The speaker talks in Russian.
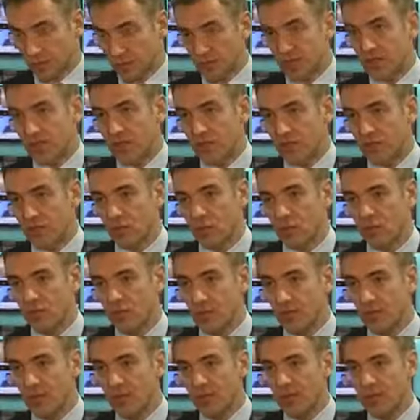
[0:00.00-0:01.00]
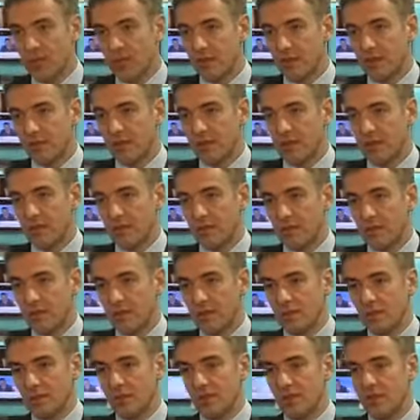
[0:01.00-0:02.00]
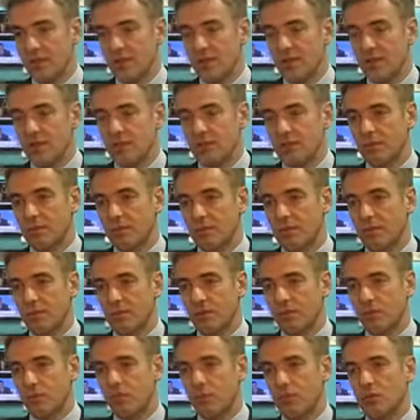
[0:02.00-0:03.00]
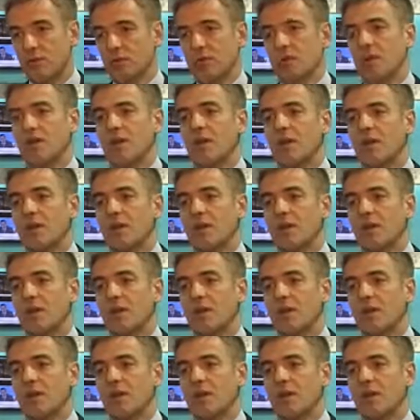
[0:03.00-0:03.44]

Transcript: То решение, которое было принято, это решение попадает под